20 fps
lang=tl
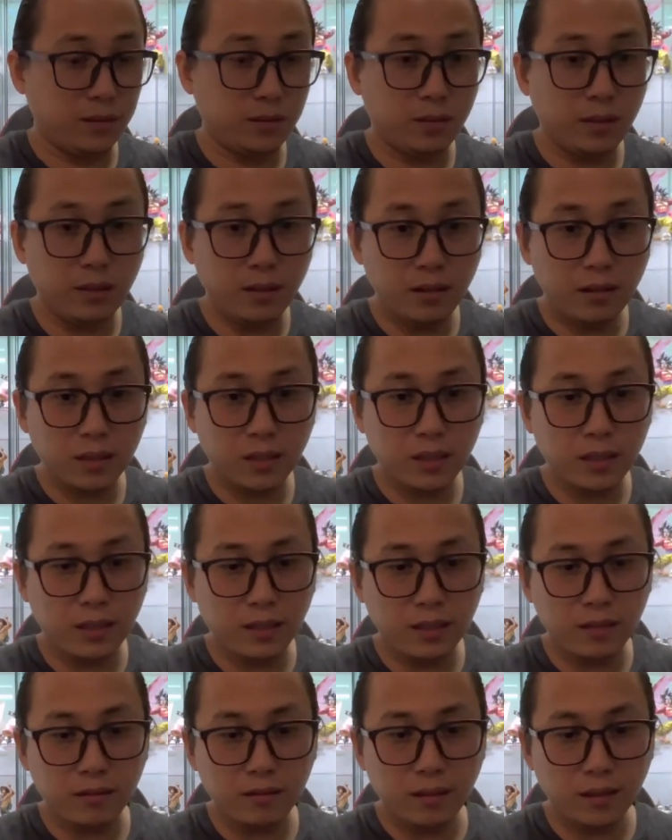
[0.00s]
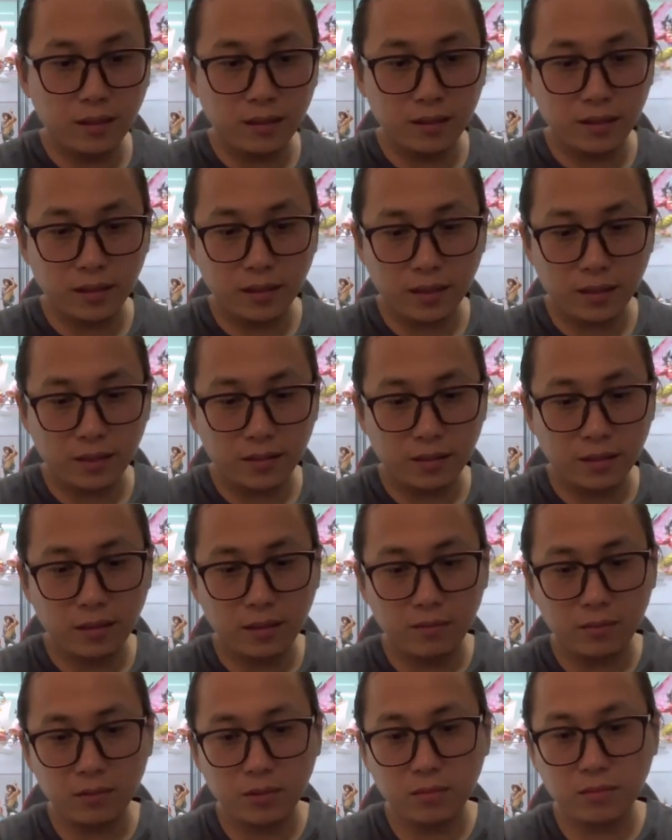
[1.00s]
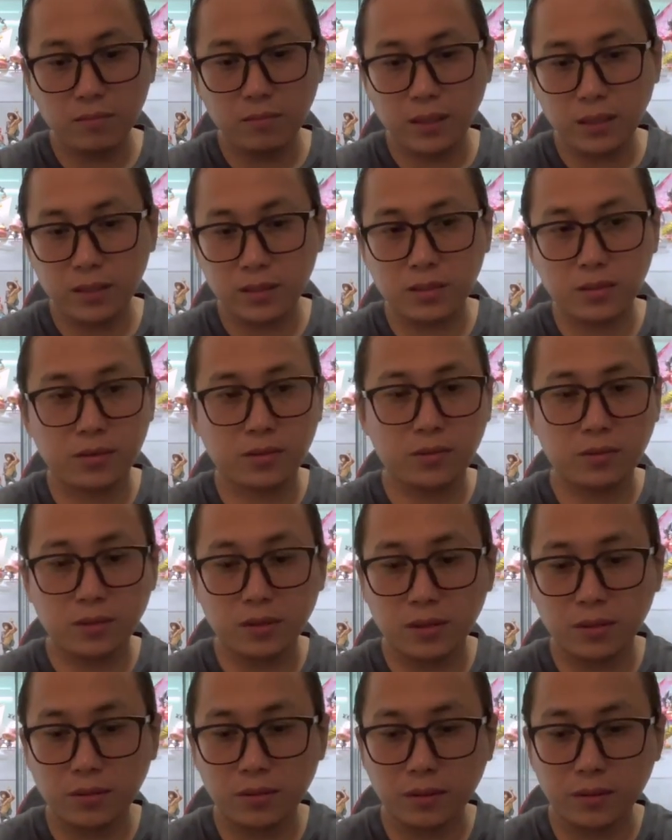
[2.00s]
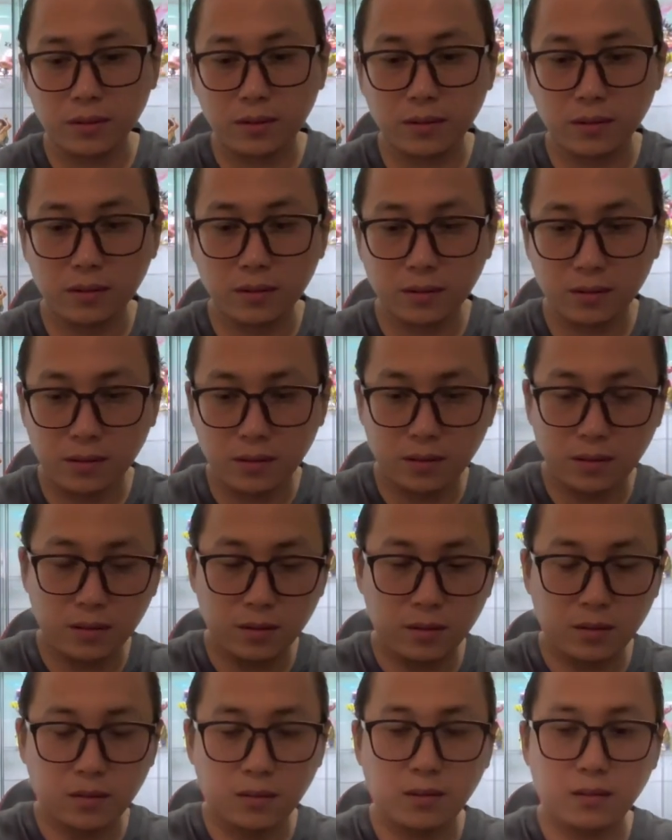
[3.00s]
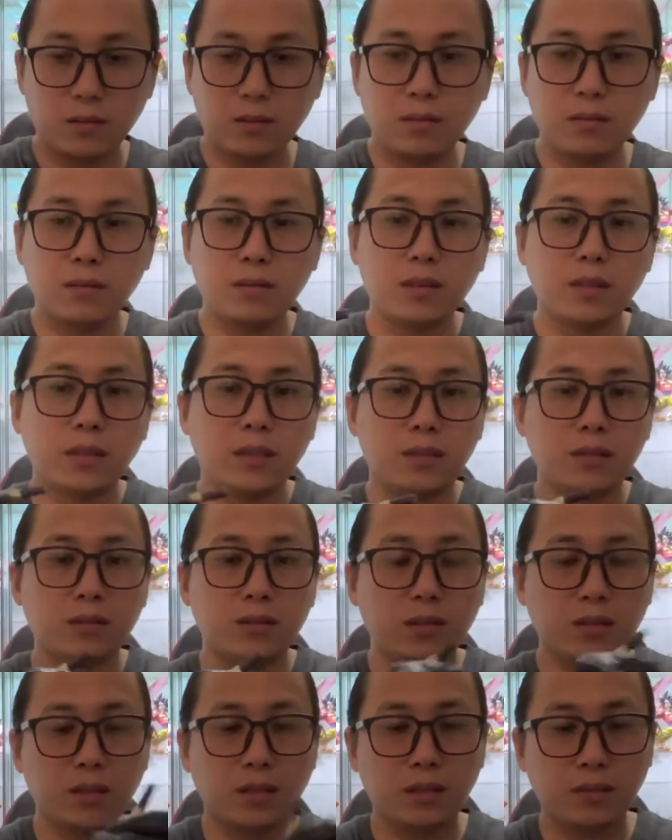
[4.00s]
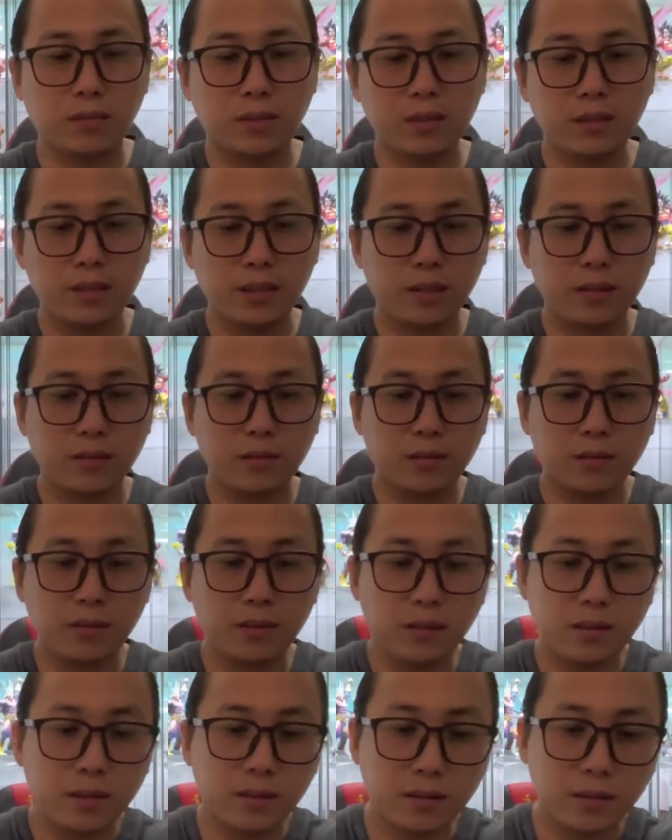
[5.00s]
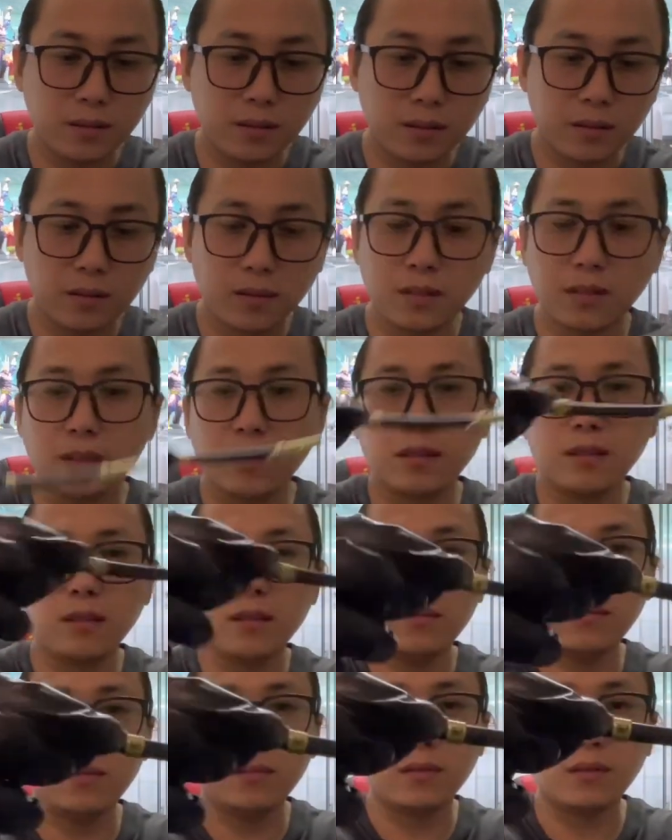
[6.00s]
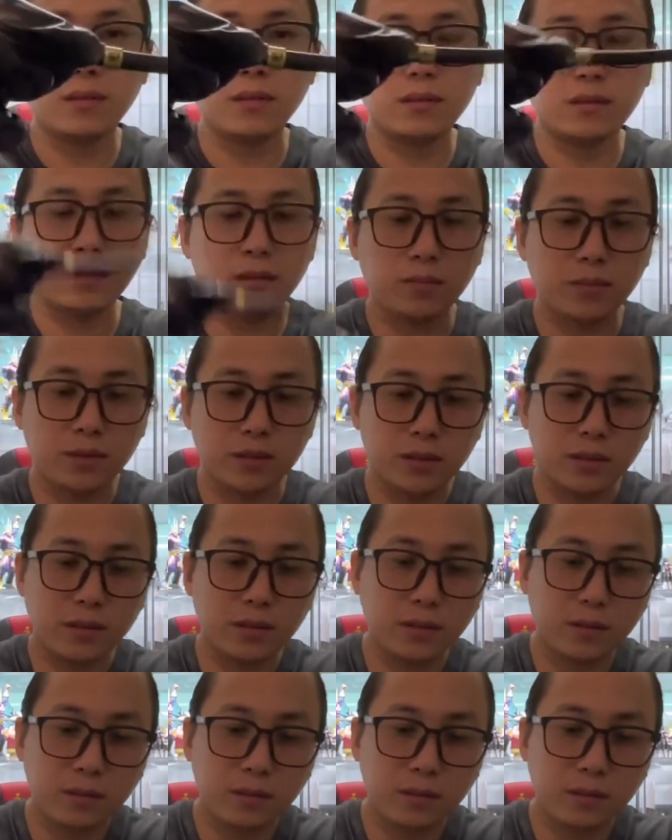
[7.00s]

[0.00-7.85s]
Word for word: Pero ang ganda ng quality ngayon. Alam ko batch to na to eh. So, lagay ko yung scabbard sa likod. Ayun na, andyan naman siya.